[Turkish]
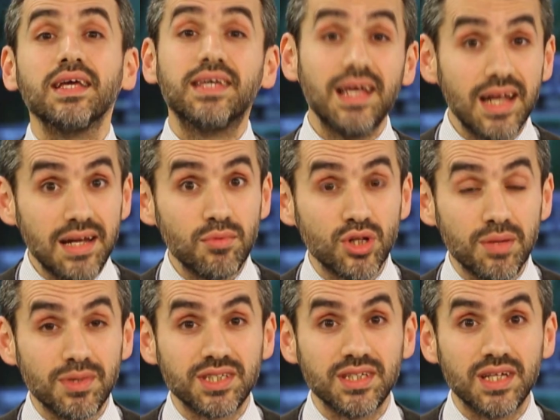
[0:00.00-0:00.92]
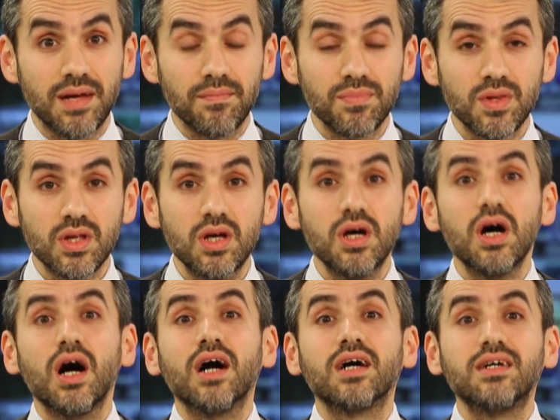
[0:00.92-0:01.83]
Gelelim ödemesine.
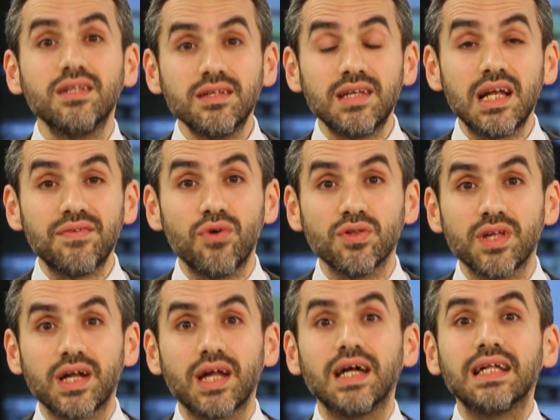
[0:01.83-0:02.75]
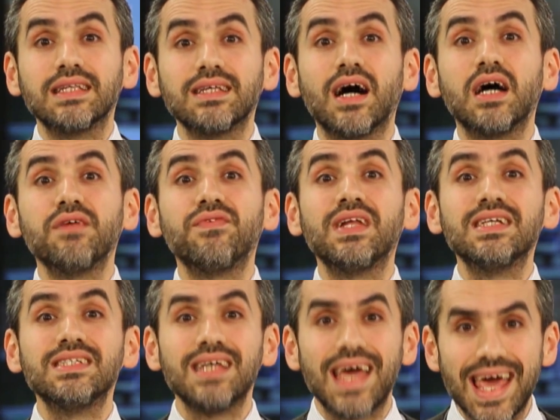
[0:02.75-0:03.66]
Akıllı telefonlara
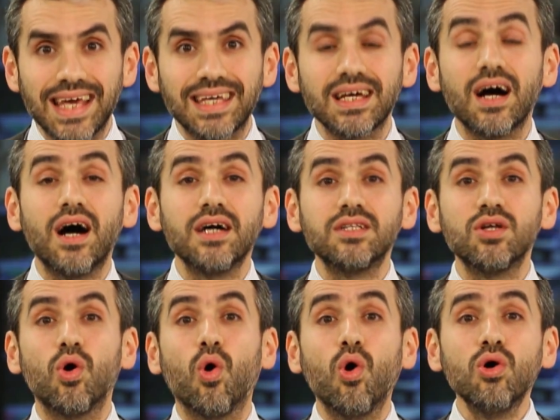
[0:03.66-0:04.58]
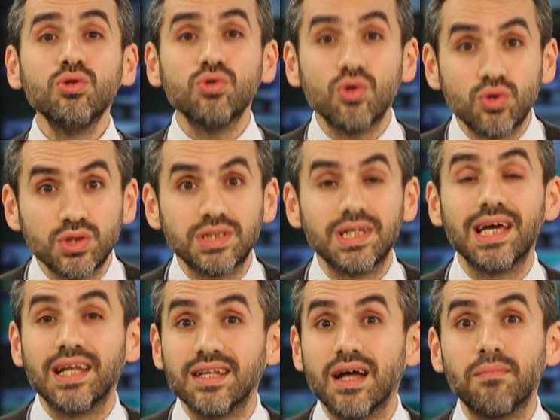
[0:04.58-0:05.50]
tarifenize ek ayda 19
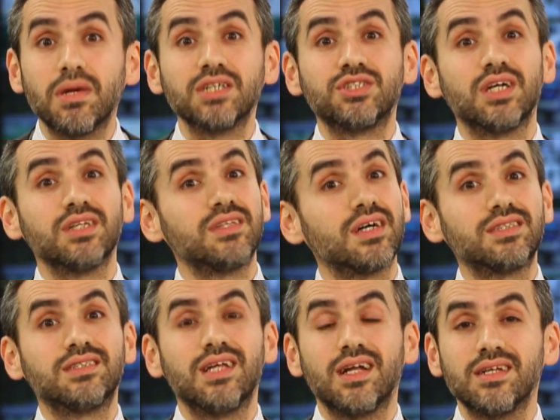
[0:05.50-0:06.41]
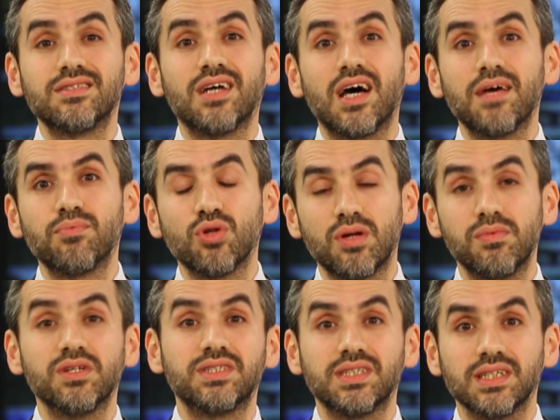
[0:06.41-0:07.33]
TL'den başlayan taksitlerle sahip
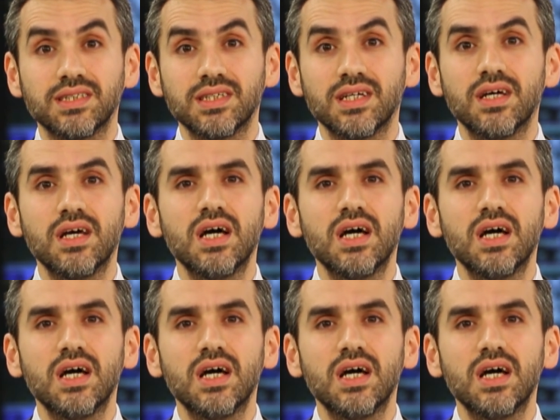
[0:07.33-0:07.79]
olabilirsiniz.